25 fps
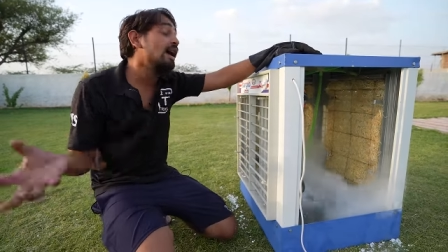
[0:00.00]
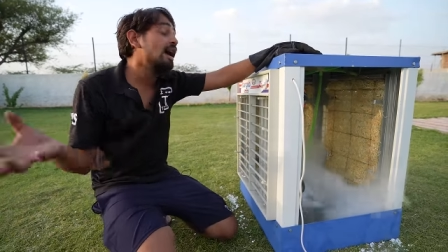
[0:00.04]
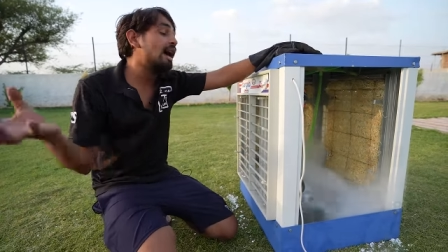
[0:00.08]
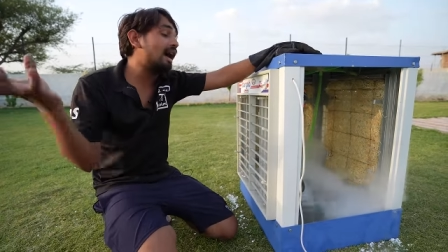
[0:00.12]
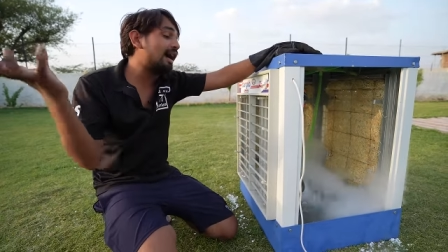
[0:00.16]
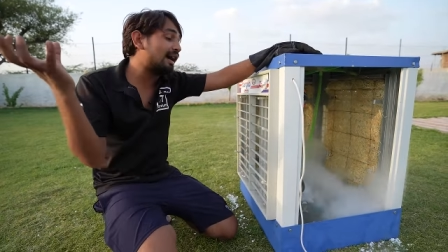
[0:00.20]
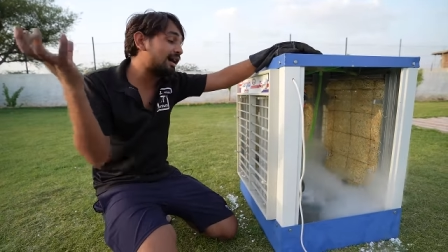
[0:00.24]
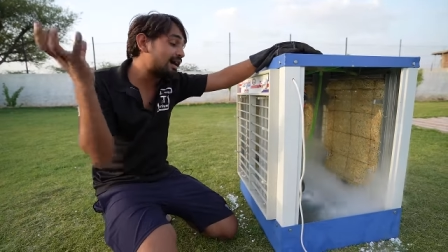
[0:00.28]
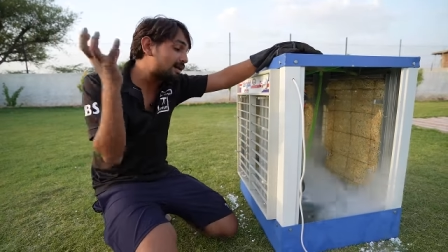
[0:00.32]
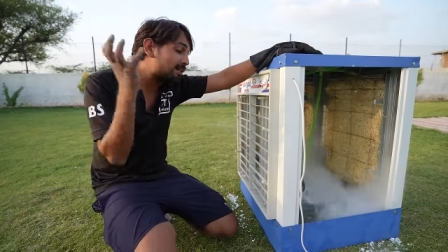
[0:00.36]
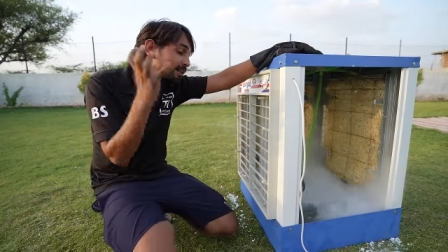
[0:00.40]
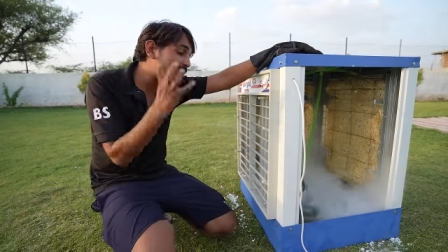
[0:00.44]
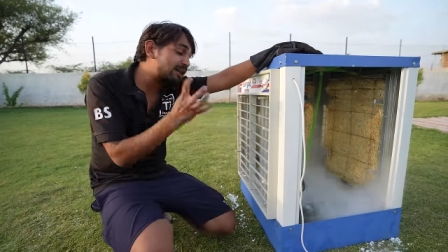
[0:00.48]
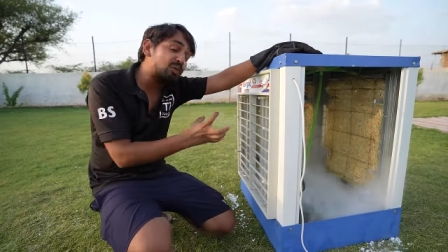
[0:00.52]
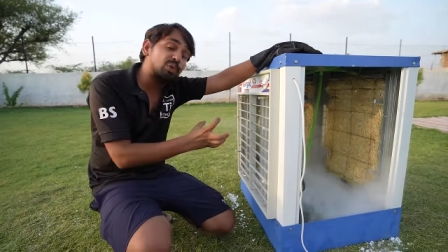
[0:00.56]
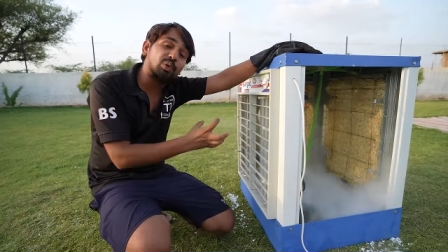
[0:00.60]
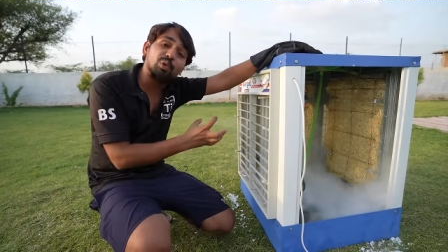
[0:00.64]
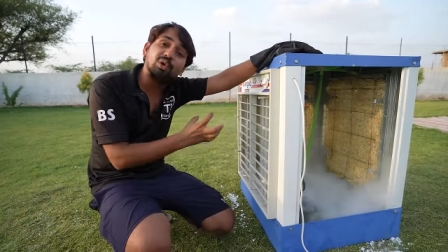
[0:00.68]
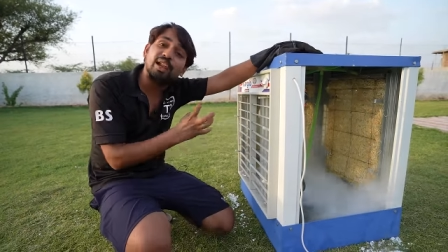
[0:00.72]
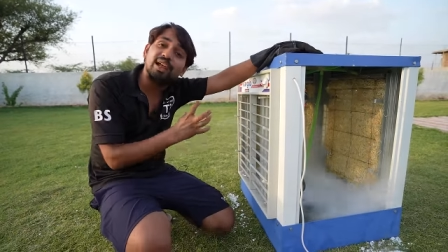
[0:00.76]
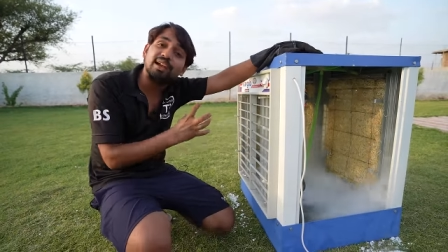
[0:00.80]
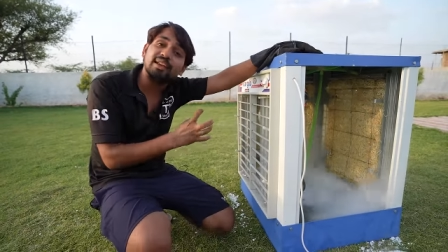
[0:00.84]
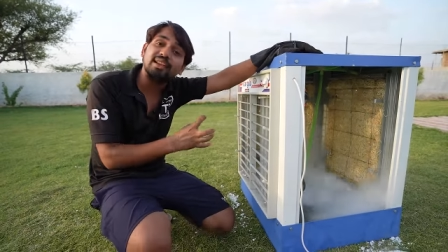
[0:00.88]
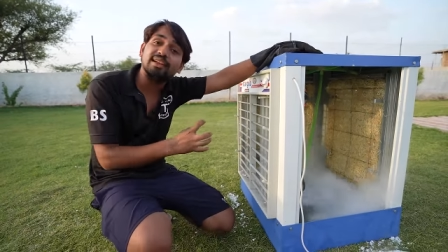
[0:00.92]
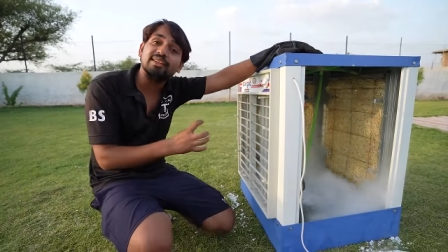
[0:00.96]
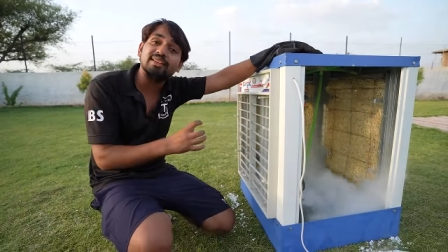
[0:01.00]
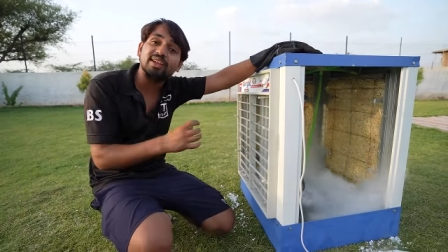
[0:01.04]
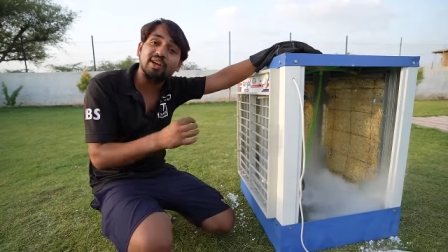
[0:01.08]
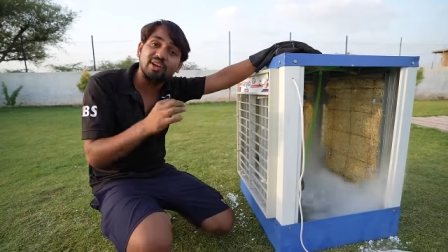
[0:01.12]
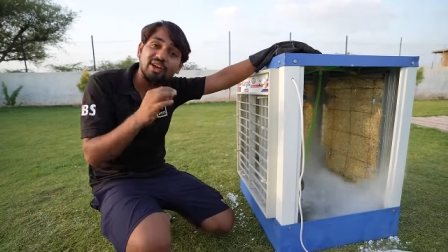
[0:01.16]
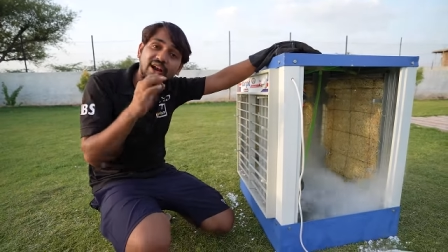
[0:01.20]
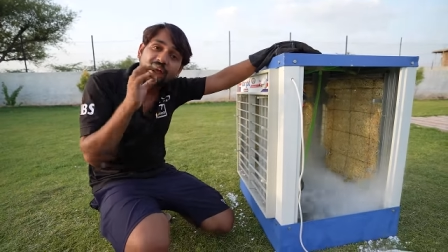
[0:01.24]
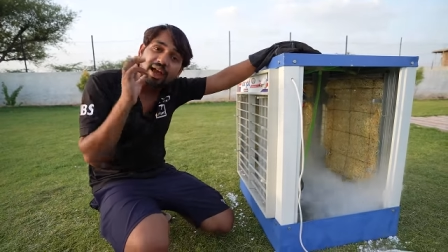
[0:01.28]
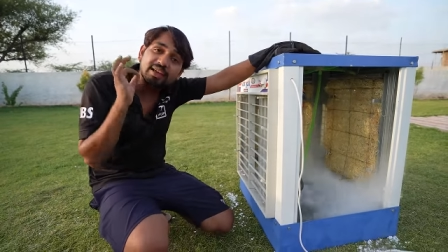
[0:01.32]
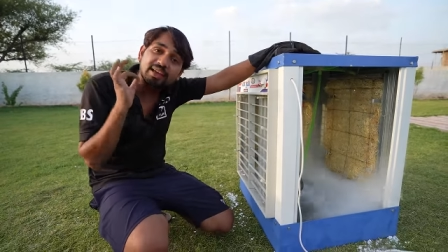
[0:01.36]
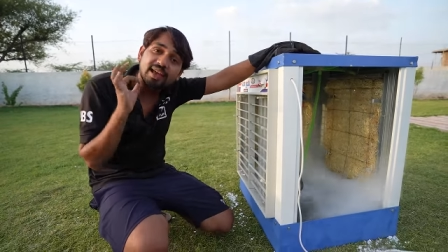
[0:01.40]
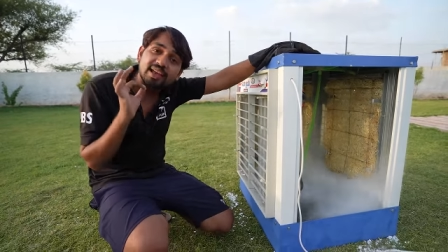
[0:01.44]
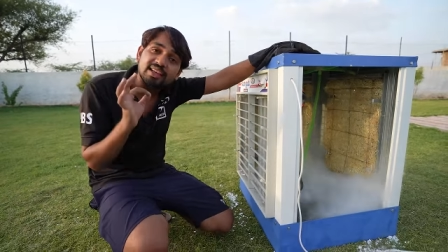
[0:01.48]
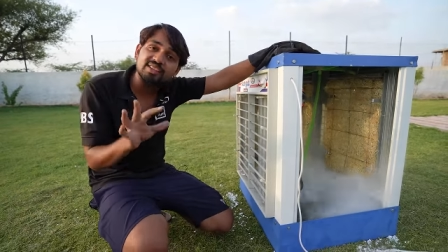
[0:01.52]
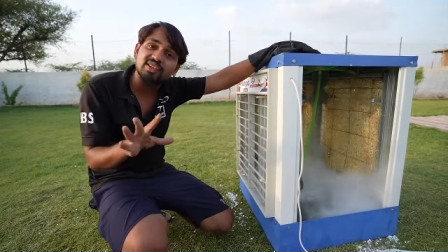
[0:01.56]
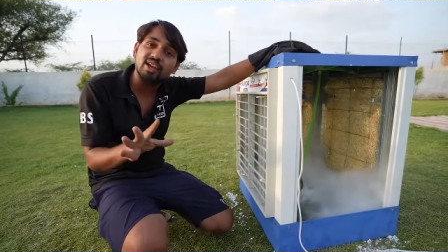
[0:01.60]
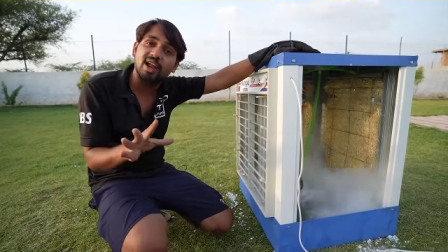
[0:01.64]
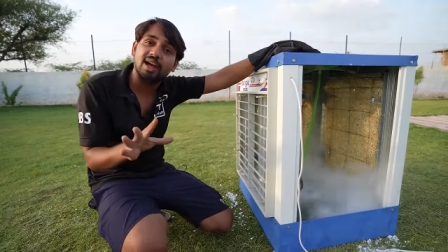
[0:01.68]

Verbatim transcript: अगर अपन कूलर के अंदर ड्राई आइस